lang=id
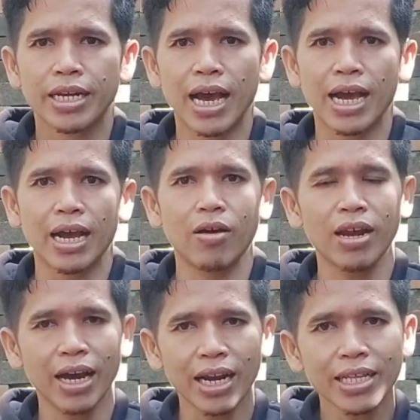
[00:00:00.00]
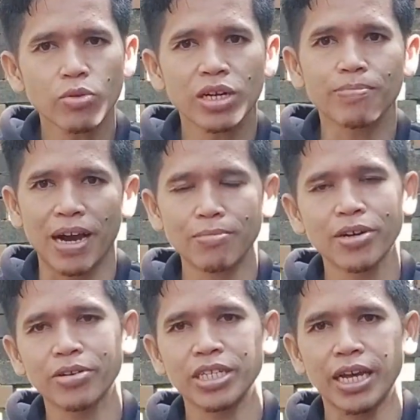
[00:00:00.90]
nah oleh karena itu ke depan
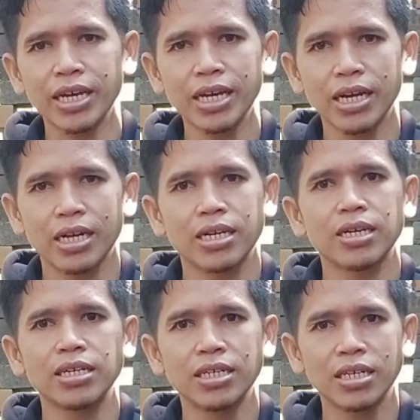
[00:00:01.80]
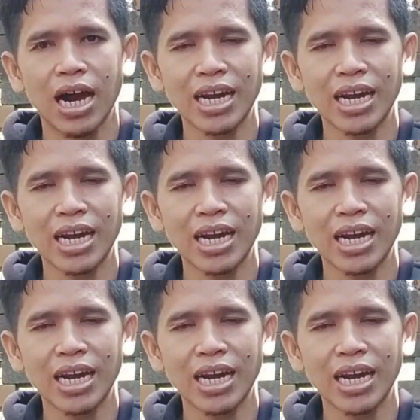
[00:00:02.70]
menurut saya eh,